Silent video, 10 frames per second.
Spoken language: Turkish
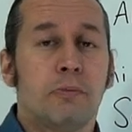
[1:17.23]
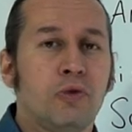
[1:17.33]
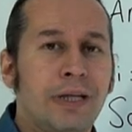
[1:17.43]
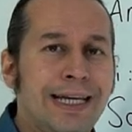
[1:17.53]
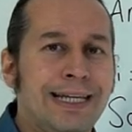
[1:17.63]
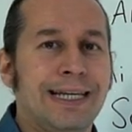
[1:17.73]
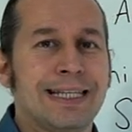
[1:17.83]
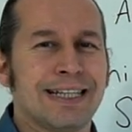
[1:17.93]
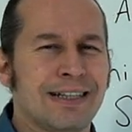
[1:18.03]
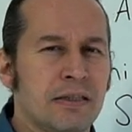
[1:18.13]
Bununla ilgili
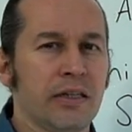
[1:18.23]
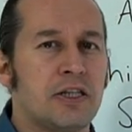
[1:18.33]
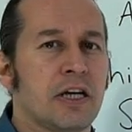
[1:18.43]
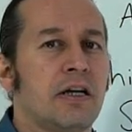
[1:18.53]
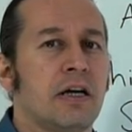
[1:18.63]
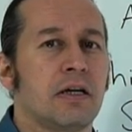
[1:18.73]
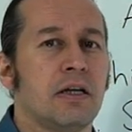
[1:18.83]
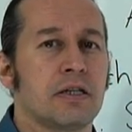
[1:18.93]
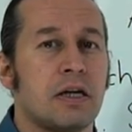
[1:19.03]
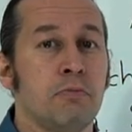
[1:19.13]
sıkıntı yaşayan
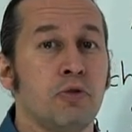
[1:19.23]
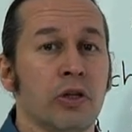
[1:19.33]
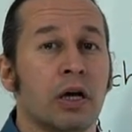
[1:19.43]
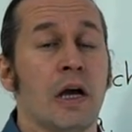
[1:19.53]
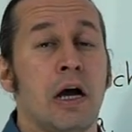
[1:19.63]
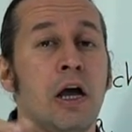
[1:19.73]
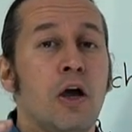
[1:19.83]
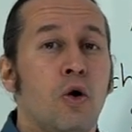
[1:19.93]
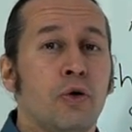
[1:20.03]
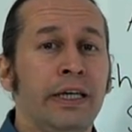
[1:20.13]
arkadaşlar mutlaka
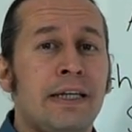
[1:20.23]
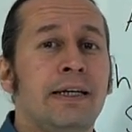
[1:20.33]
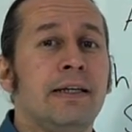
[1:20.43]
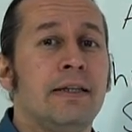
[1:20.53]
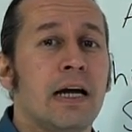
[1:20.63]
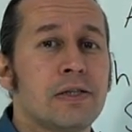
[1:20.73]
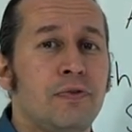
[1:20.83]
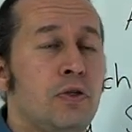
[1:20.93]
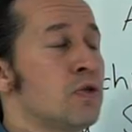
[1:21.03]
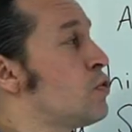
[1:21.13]
o ilgili ders
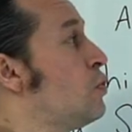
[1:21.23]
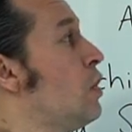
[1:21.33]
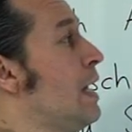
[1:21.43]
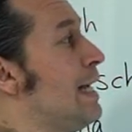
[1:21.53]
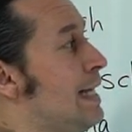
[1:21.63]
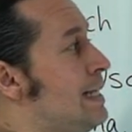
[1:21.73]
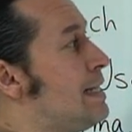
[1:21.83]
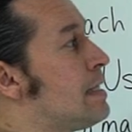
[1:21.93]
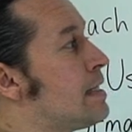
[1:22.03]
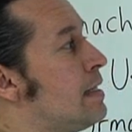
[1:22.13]
videosunu
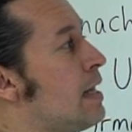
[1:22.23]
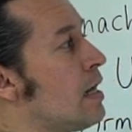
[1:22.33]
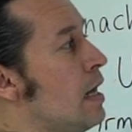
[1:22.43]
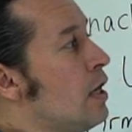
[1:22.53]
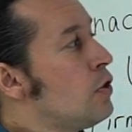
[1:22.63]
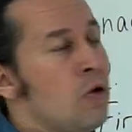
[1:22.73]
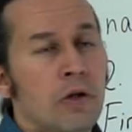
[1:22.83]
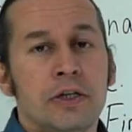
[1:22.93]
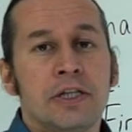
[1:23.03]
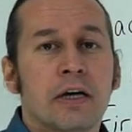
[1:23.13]
izlesinler. Ne
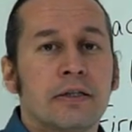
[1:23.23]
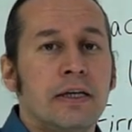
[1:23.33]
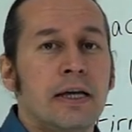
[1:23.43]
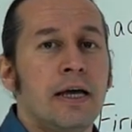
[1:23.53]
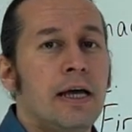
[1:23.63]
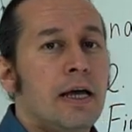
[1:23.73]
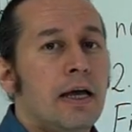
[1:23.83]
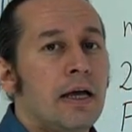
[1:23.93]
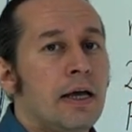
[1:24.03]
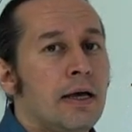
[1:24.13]
olacak diye
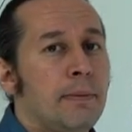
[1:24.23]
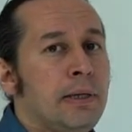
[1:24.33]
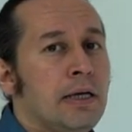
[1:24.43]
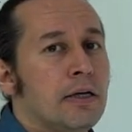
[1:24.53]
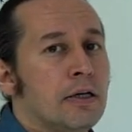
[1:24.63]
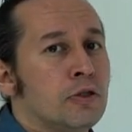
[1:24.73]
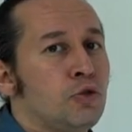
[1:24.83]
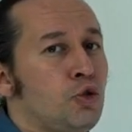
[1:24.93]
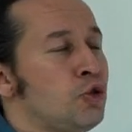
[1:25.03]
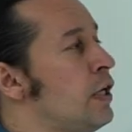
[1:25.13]
e, bir
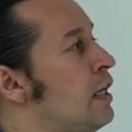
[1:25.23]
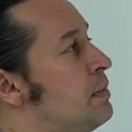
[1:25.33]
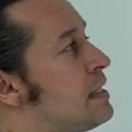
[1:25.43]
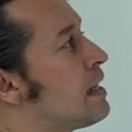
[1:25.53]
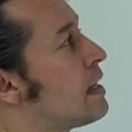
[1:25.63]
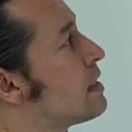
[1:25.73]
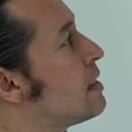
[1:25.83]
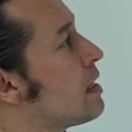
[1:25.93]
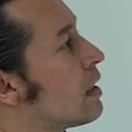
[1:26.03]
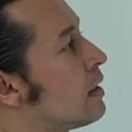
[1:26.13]
e, düşünelim
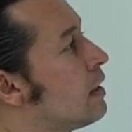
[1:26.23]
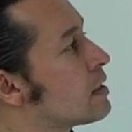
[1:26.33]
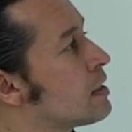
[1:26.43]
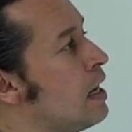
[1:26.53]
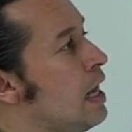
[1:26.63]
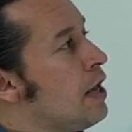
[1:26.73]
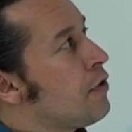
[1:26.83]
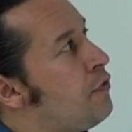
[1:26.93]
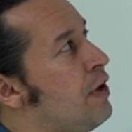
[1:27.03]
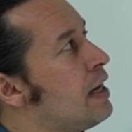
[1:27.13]
isterseniz arkadaşlar.
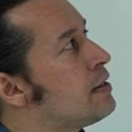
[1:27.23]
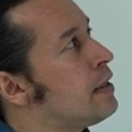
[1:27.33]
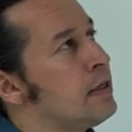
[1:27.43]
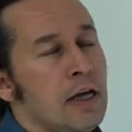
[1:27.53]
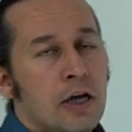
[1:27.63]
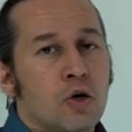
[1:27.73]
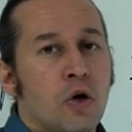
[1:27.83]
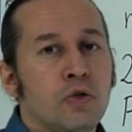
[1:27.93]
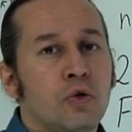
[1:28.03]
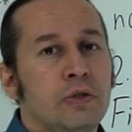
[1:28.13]
Werden
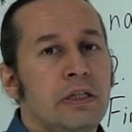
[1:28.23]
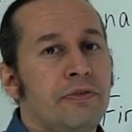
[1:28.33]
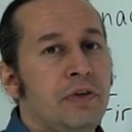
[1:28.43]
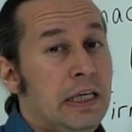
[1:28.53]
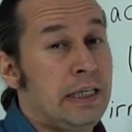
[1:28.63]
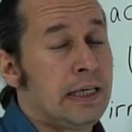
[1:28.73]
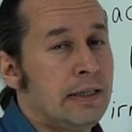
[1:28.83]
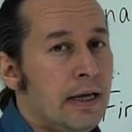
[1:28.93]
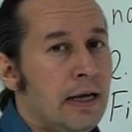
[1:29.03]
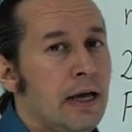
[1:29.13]
konjunktif
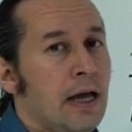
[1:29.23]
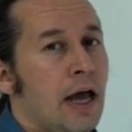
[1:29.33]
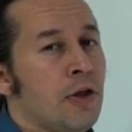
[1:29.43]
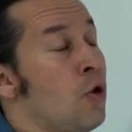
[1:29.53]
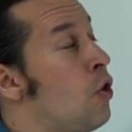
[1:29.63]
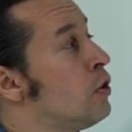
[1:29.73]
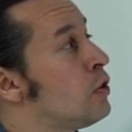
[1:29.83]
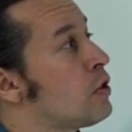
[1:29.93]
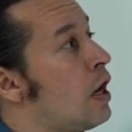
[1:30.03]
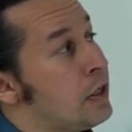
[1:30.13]
2'de ne
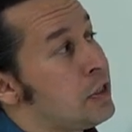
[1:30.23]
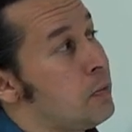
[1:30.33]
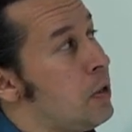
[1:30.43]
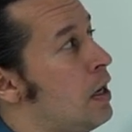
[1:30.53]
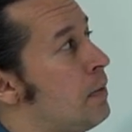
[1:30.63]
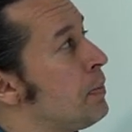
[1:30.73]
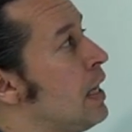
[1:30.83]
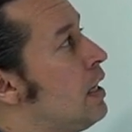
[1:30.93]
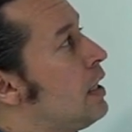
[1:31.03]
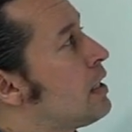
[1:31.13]
olur acaba?
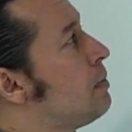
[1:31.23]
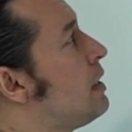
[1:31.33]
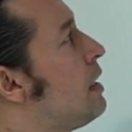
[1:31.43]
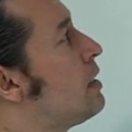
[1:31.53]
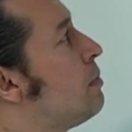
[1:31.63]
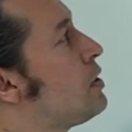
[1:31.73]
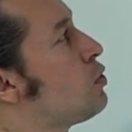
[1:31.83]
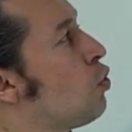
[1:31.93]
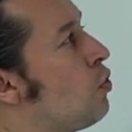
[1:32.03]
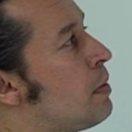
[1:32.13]
Şimdi ne
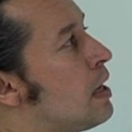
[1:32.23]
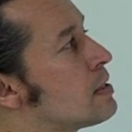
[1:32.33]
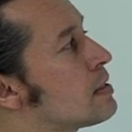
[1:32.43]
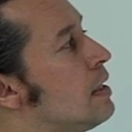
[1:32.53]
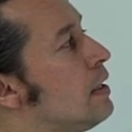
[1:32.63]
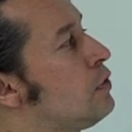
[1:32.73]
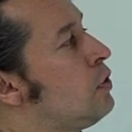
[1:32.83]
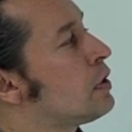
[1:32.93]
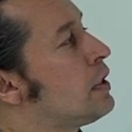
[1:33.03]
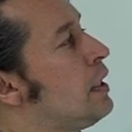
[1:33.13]
demiş? Thomas
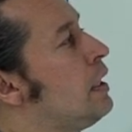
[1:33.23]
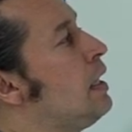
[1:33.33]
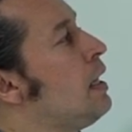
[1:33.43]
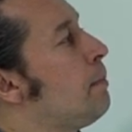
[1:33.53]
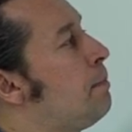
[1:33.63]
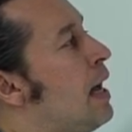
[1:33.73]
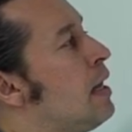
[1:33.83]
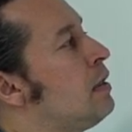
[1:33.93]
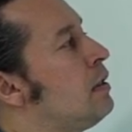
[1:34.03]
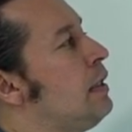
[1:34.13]
diyor ki
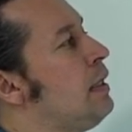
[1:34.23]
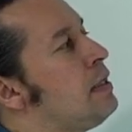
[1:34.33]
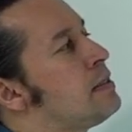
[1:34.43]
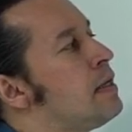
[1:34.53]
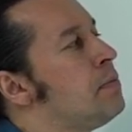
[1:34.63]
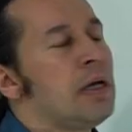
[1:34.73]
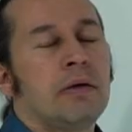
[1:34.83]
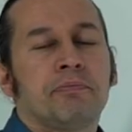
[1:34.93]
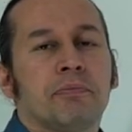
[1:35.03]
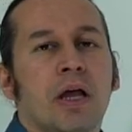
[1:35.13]
ben iyisi
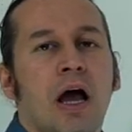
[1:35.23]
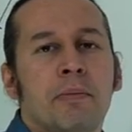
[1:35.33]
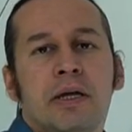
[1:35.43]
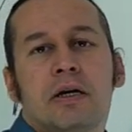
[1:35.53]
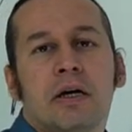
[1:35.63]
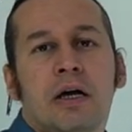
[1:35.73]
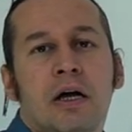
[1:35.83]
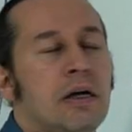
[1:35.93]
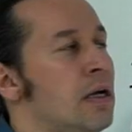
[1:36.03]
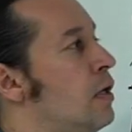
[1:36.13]
mi
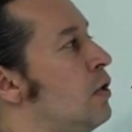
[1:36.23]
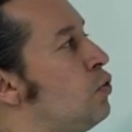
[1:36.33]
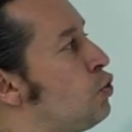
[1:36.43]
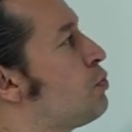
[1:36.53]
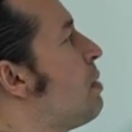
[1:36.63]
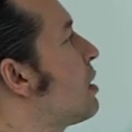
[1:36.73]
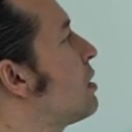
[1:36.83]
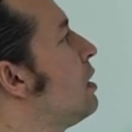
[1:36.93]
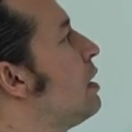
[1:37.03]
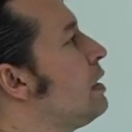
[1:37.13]
Amerika'ya uçmak
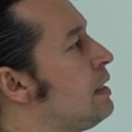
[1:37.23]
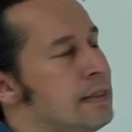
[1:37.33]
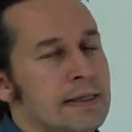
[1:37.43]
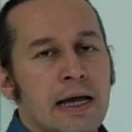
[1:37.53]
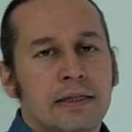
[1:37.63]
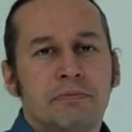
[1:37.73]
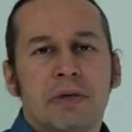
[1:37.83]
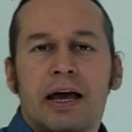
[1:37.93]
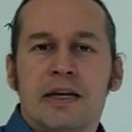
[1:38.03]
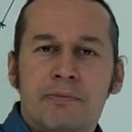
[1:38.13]
isterdim.
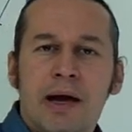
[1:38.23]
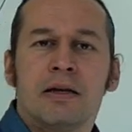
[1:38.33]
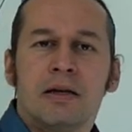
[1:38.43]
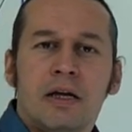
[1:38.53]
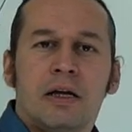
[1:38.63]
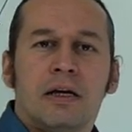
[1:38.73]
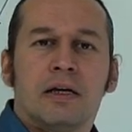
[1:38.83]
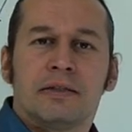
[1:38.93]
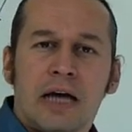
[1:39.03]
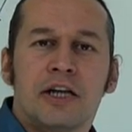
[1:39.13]
Yani ben
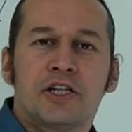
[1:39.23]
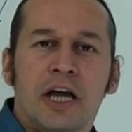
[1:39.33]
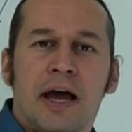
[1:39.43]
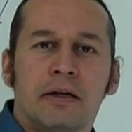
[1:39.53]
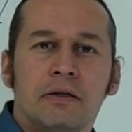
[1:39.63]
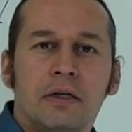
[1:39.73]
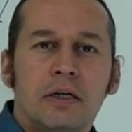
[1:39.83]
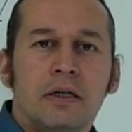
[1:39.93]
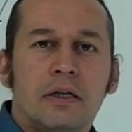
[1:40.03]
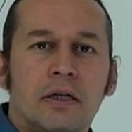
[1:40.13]
e, tercihen
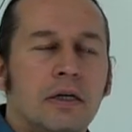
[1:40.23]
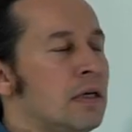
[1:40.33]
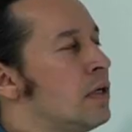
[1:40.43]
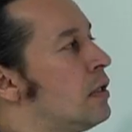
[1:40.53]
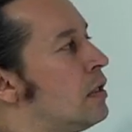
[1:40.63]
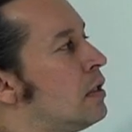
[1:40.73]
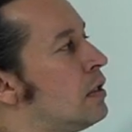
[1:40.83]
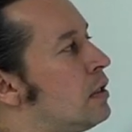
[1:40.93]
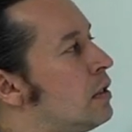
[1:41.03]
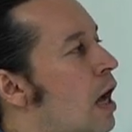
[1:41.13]
e,
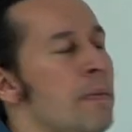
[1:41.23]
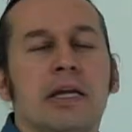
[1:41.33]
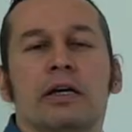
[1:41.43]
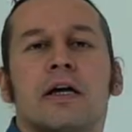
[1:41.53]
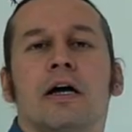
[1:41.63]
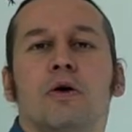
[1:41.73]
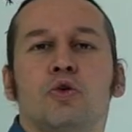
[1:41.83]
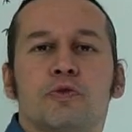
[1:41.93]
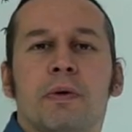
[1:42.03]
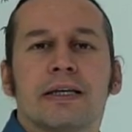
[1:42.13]
Amerika'ya
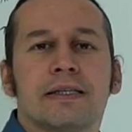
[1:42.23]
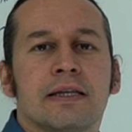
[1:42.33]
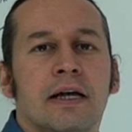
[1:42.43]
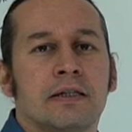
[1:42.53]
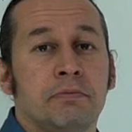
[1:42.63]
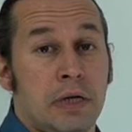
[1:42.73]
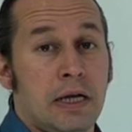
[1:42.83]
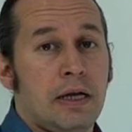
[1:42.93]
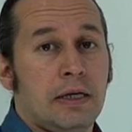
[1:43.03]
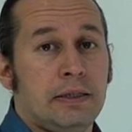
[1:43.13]
uçmak isterdim
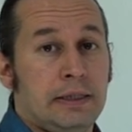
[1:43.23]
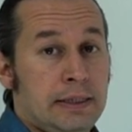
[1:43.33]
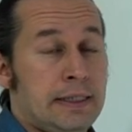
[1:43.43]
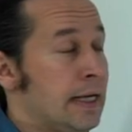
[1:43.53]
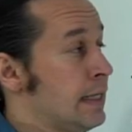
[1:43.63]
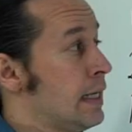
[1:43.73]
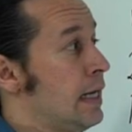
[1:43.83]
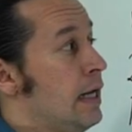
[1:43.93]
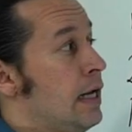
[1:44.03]
diyecek.